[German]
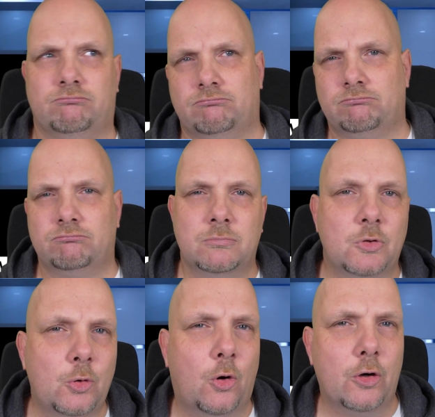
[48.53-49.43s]
Mhm.
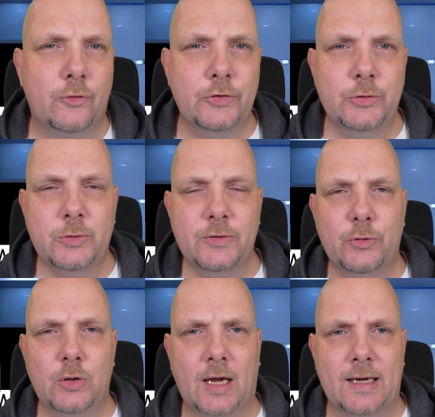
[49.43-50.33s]
Call of Duty
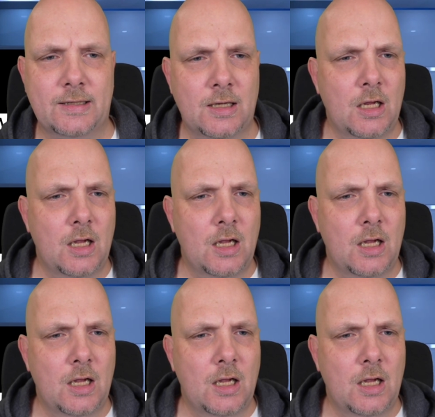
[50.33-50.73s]
vielleicht.